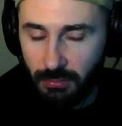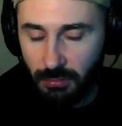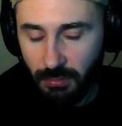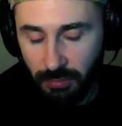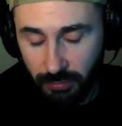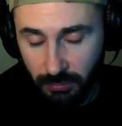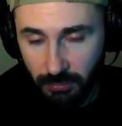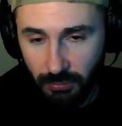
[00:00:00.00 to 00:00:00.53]

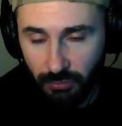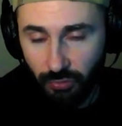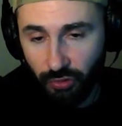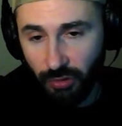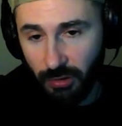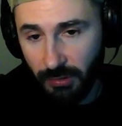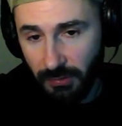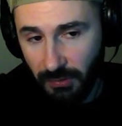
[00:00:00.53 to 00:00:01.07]
Uff,
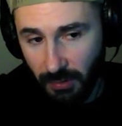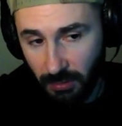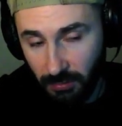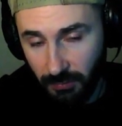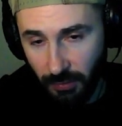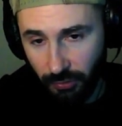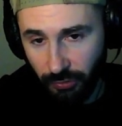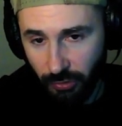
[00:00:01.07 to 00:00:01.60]

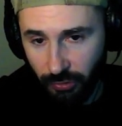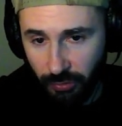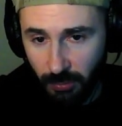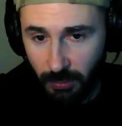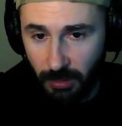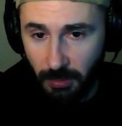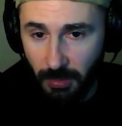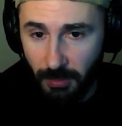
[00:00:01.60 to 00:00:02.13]
420
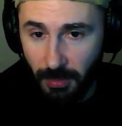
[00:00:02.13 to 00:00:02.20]
siły chyba